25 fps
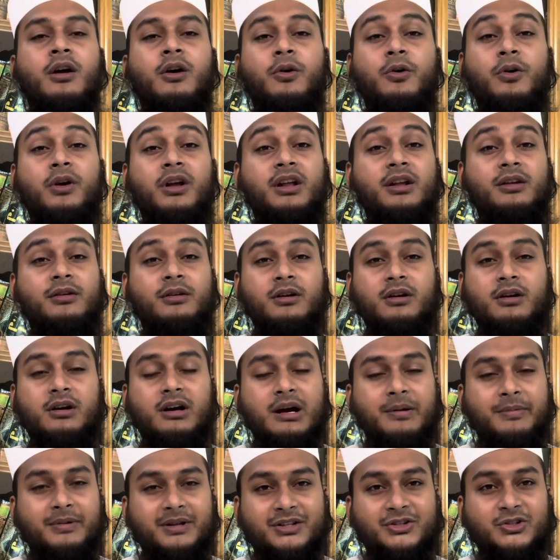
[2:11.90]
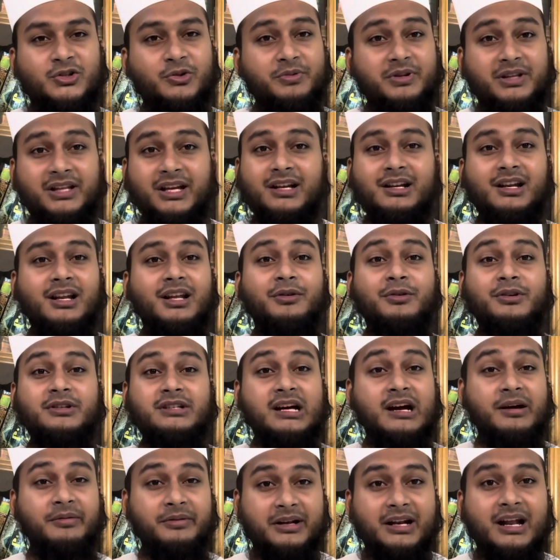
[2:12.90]
ওই আমার ছবি দেখলেই
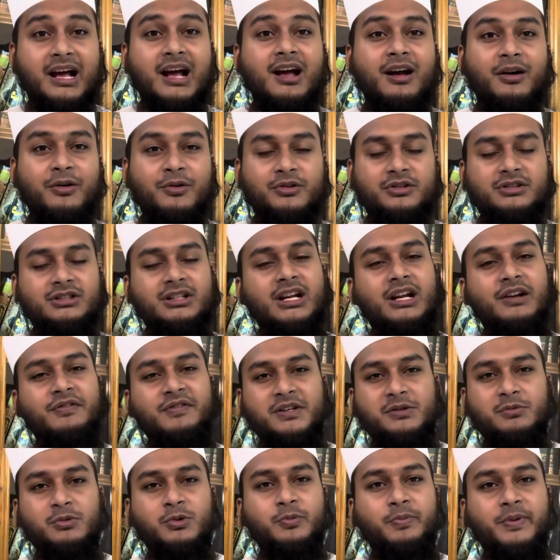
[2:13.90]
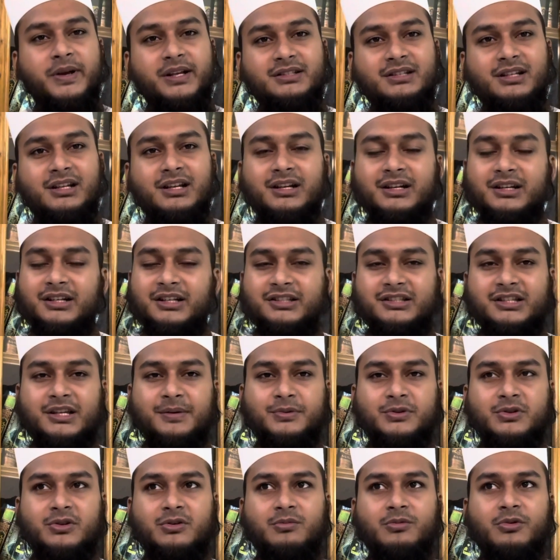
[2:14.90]
ওইটা আমি না অরিজিনাল ফেসবুক পেজের লিঙ্ক
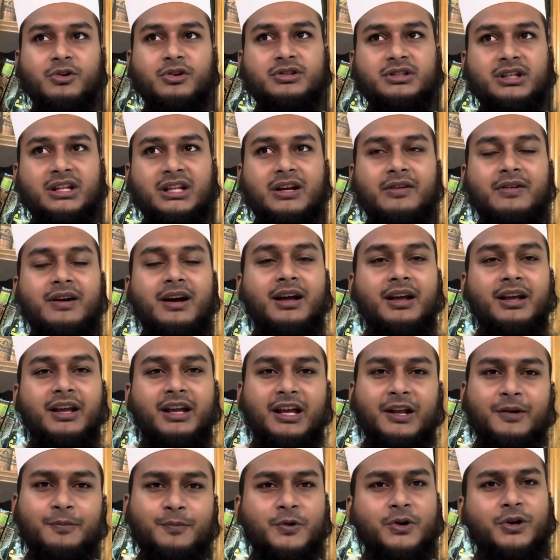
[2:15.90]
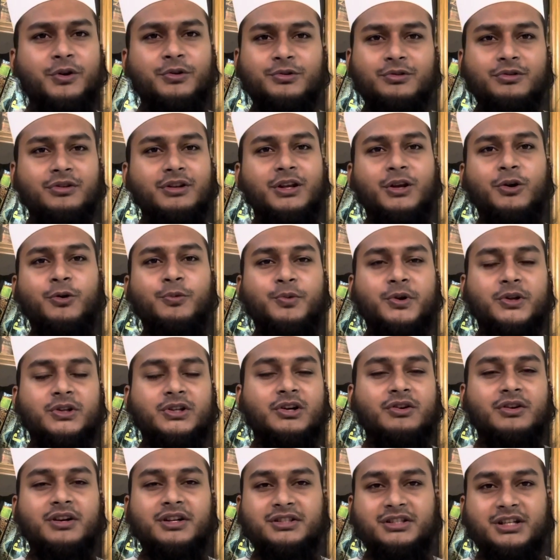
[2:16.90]
ডিসক্রিপশন বক্সে দেওয়া এরপরেও যদি কেউ
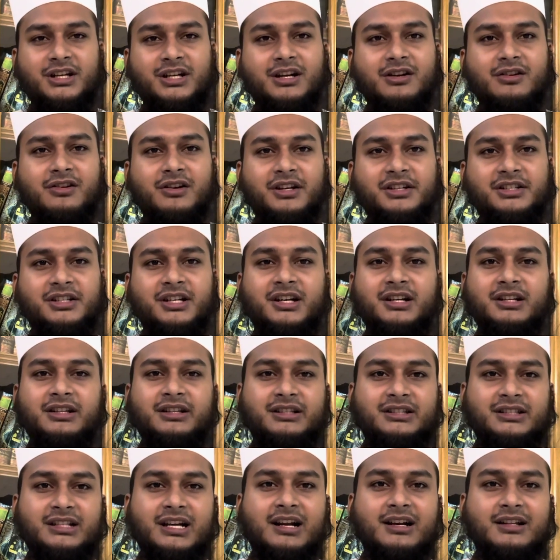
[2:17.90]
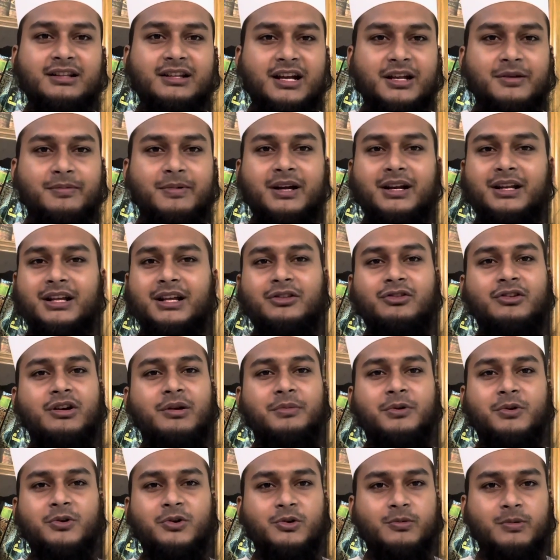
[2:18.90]
প্রতারণার শিকার হয় সে তার দায়ভার কিন্তু
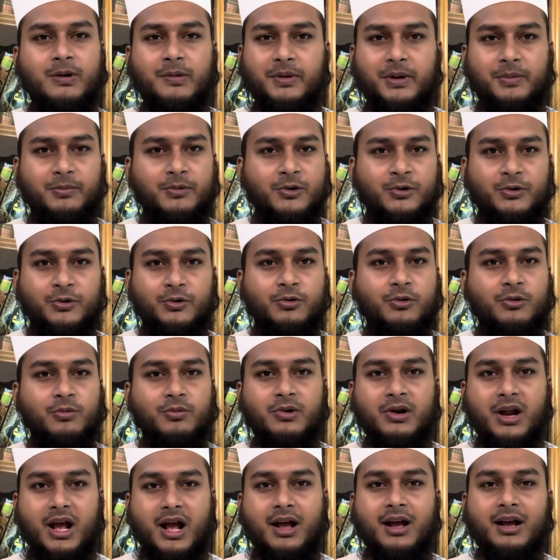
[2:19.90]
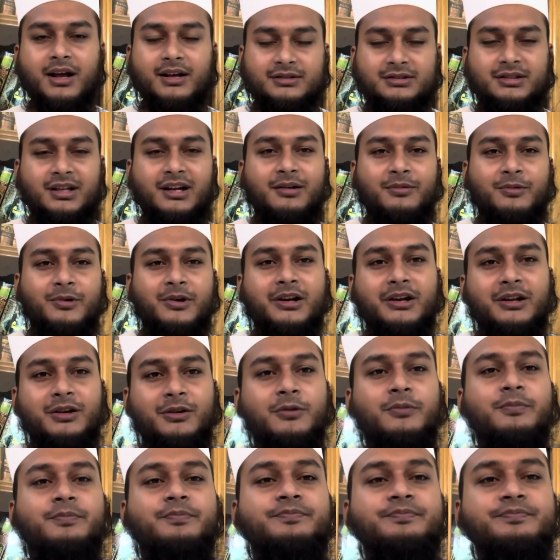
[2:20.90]
আমি কোনোভাবেই বহন করব না আসসালামু
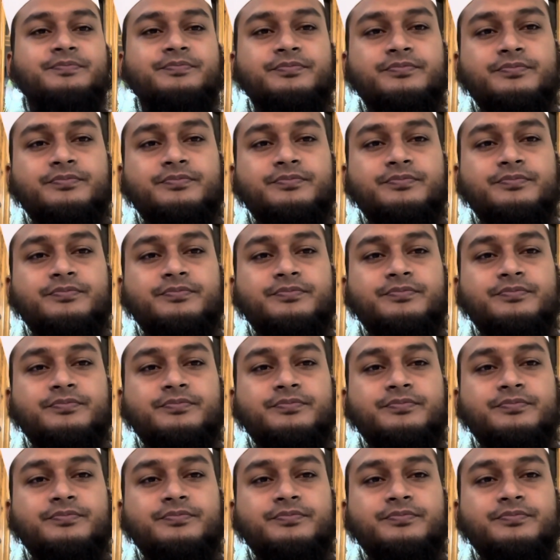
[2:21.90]
আলাইকুম